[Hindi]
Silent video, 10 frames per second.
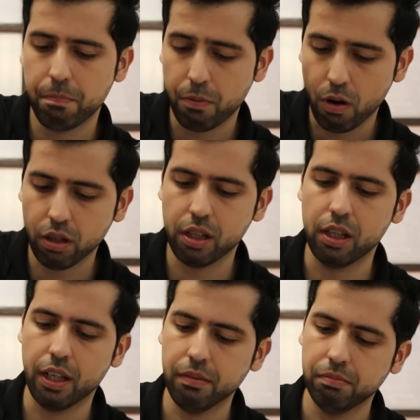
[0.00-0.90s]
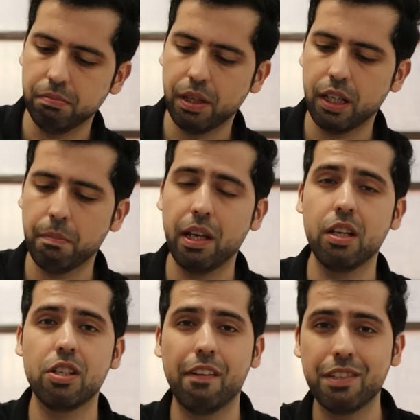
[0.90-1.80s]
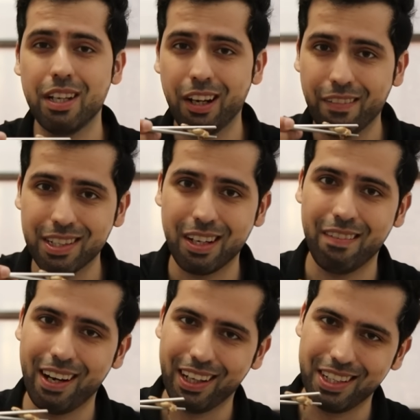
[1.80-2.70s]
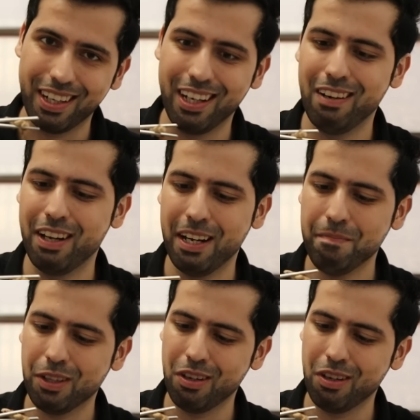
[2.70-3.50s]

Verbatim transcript: पॉक डलता है बट मैंने शेफ़ से रिक्वेस्ट करवा के चिकन डलवाया